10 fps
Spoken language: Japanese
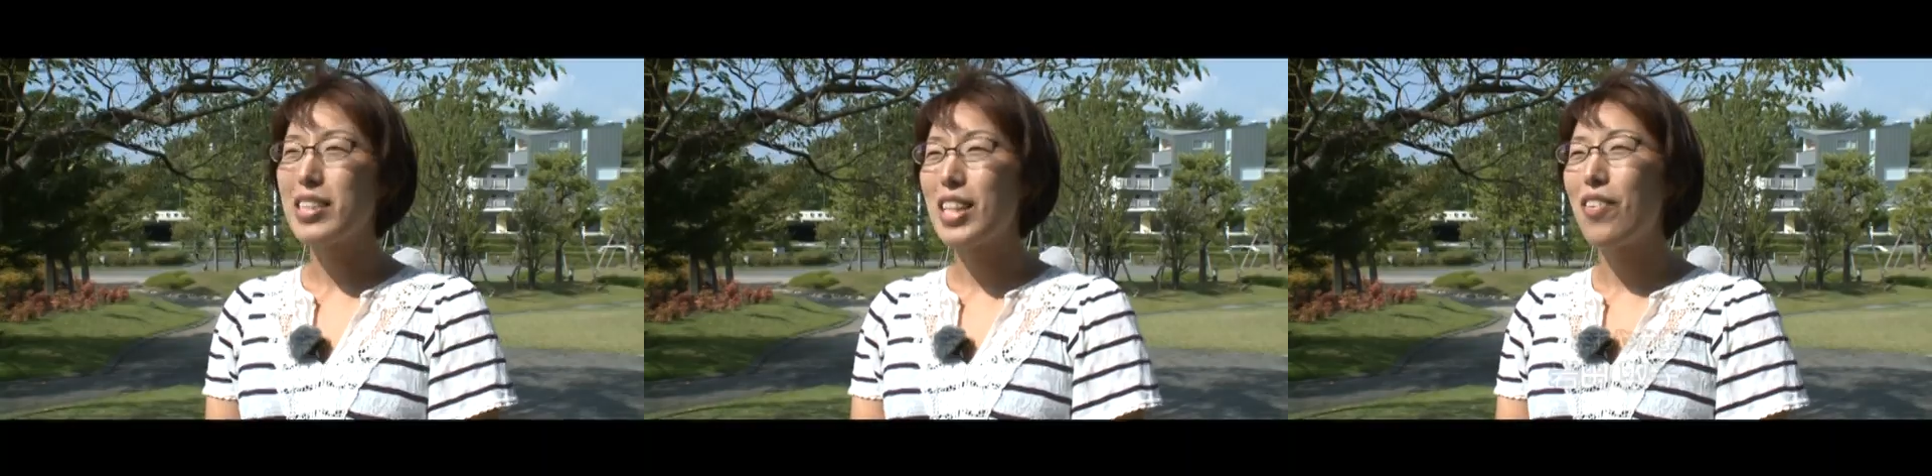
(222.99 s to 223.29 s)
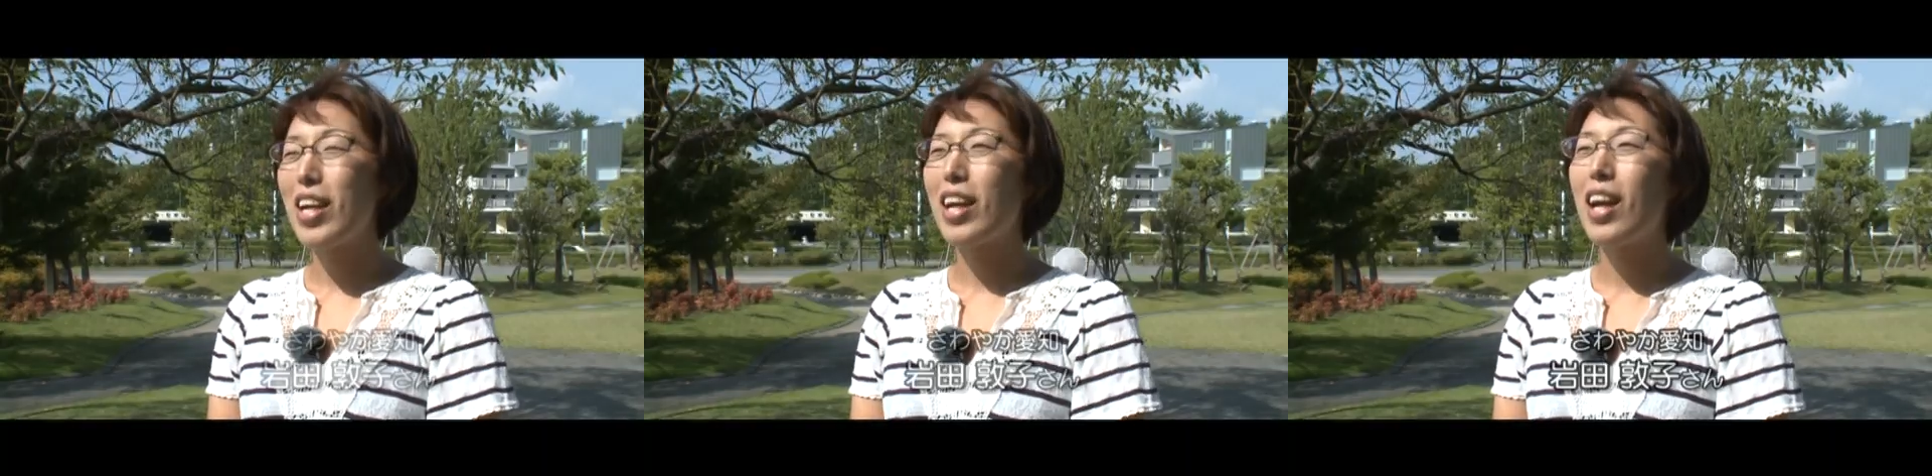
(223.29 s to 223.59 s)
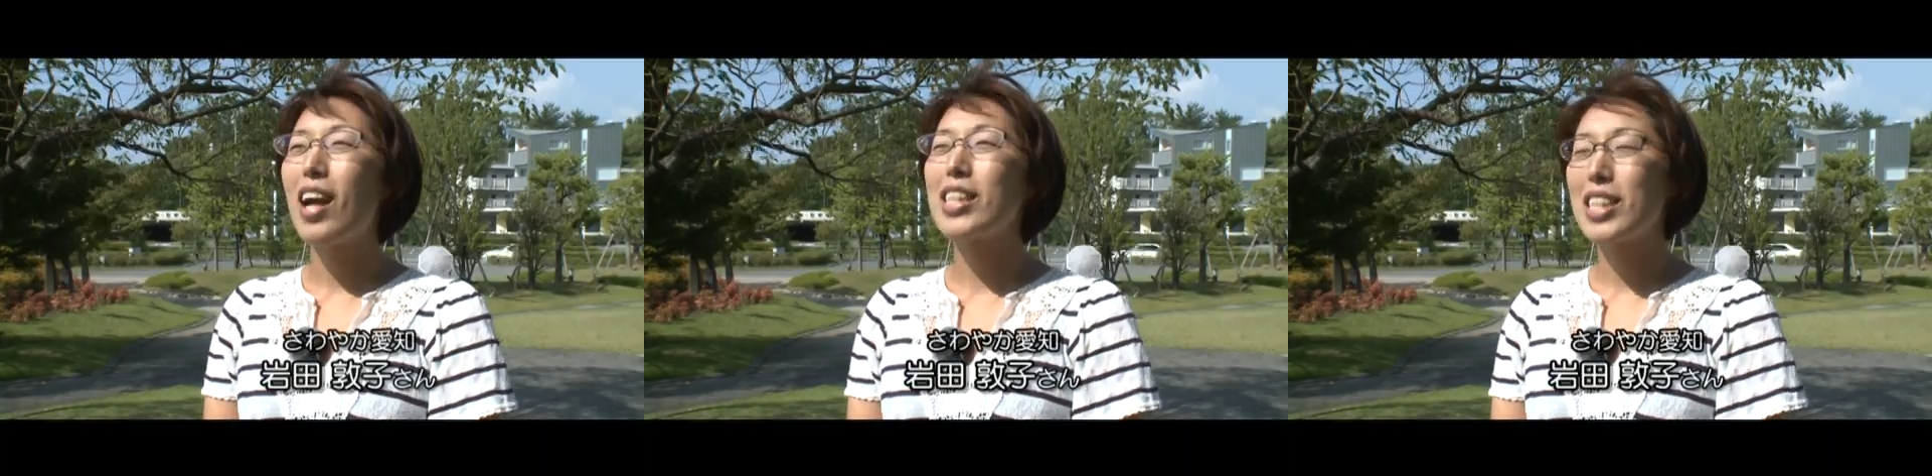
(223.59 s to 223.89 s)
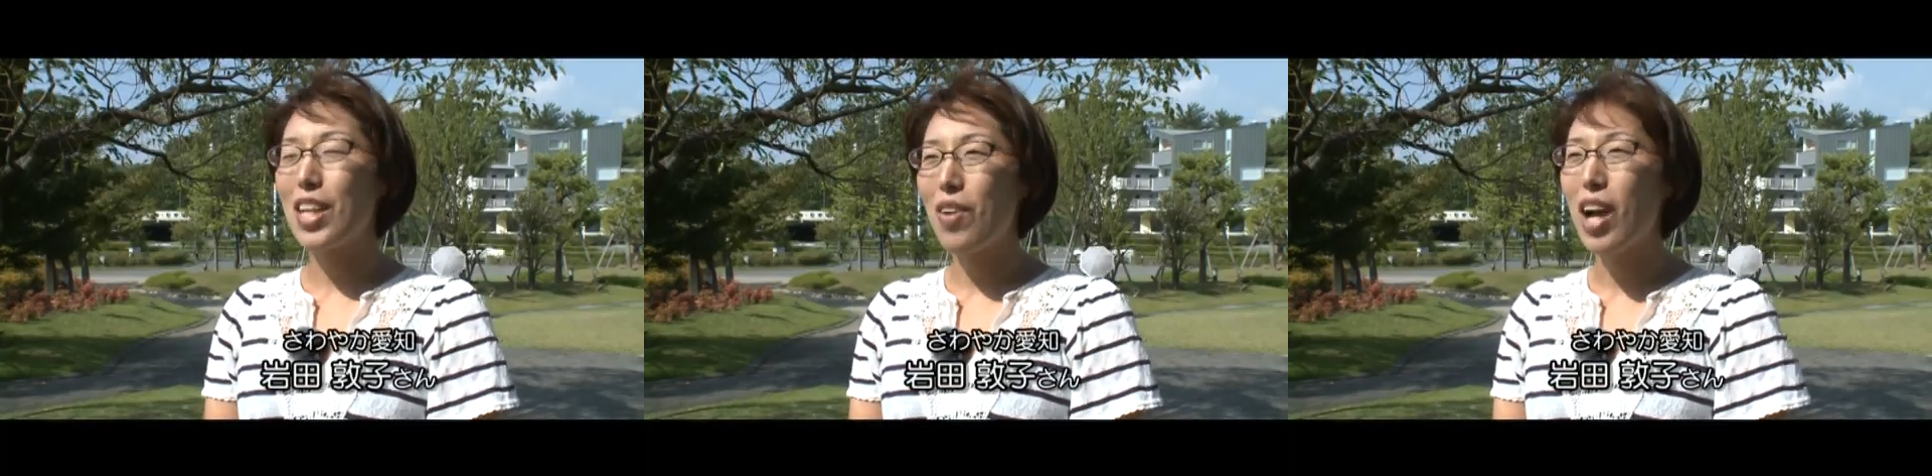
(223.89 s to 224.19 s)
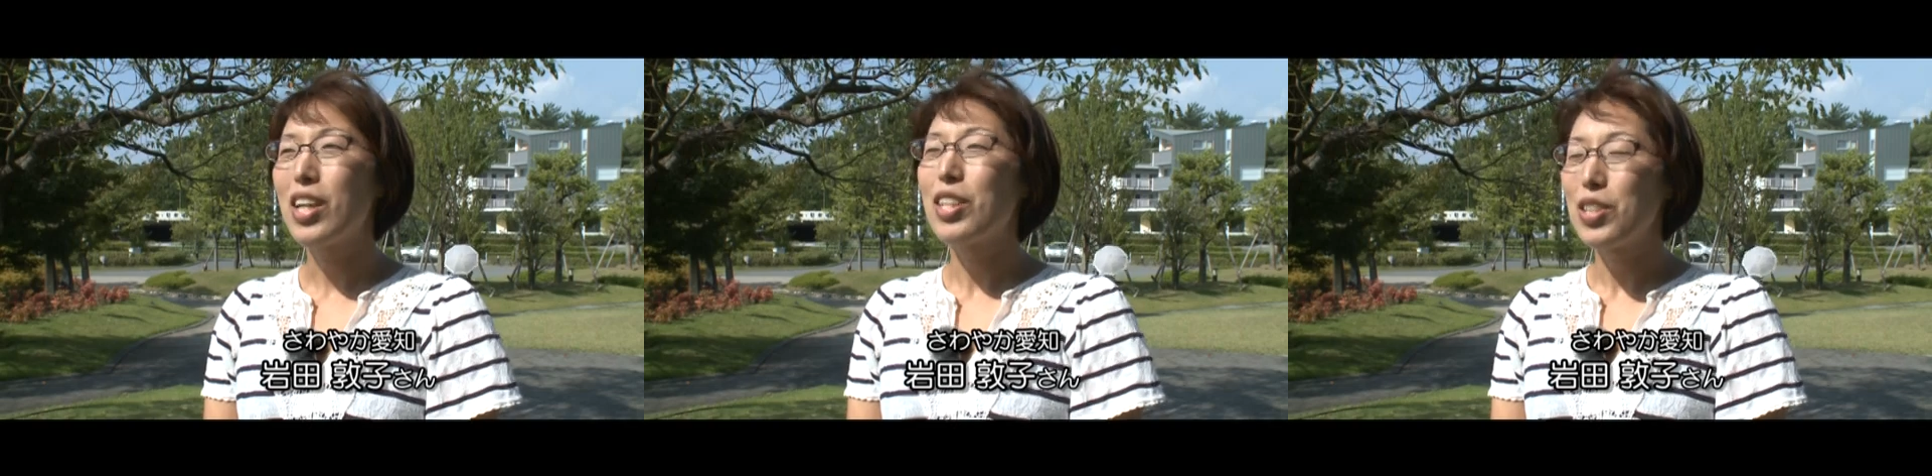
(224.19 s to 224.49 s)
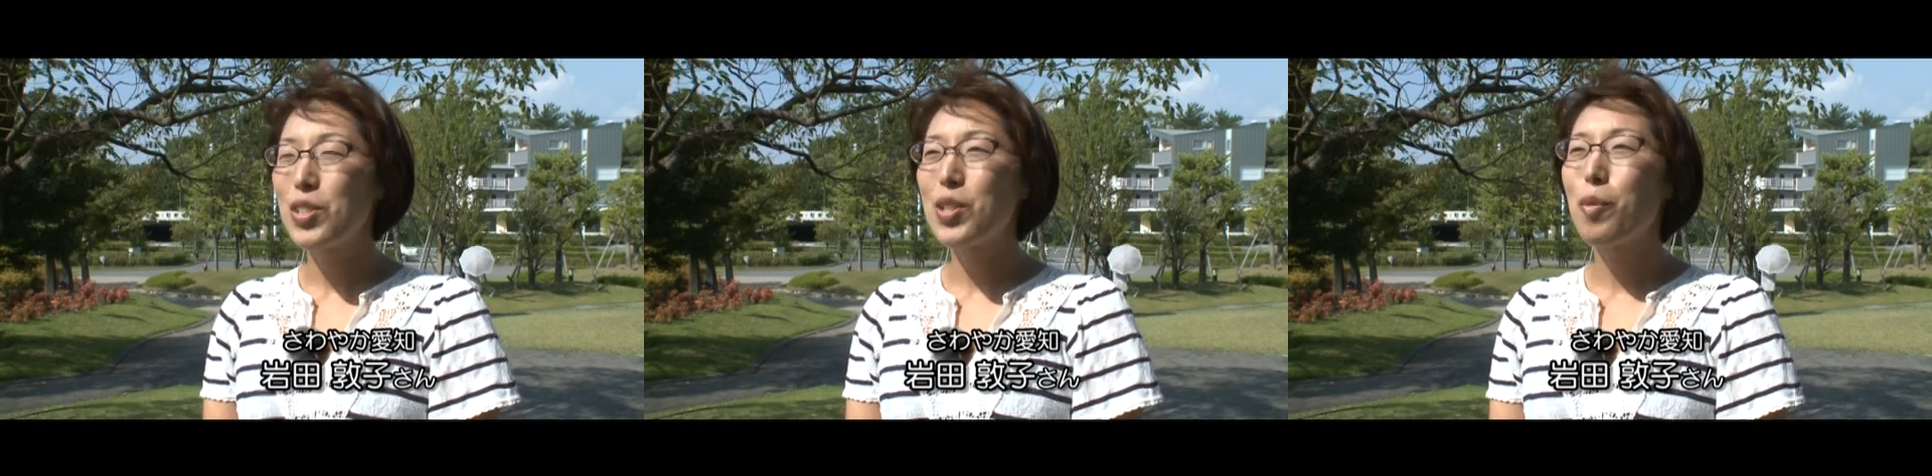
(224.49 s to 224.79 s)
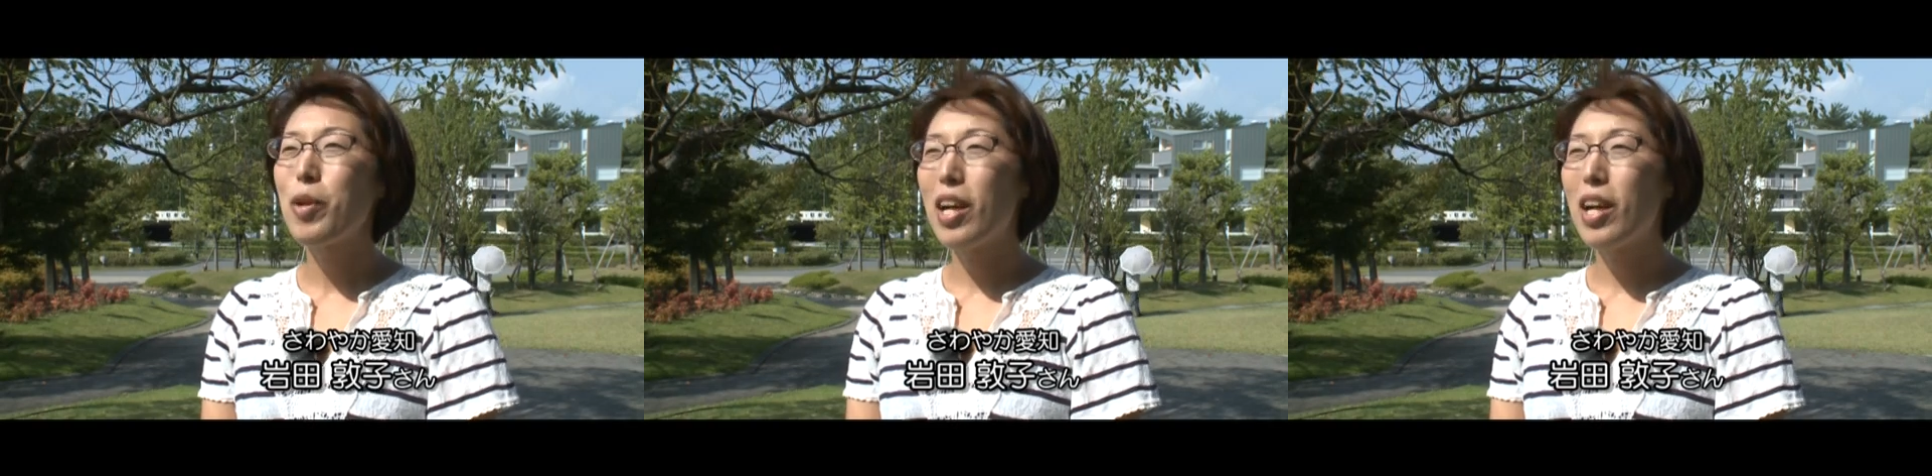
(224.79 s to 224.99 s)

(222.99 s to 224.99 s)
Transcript: 爽やかアイスでは優勝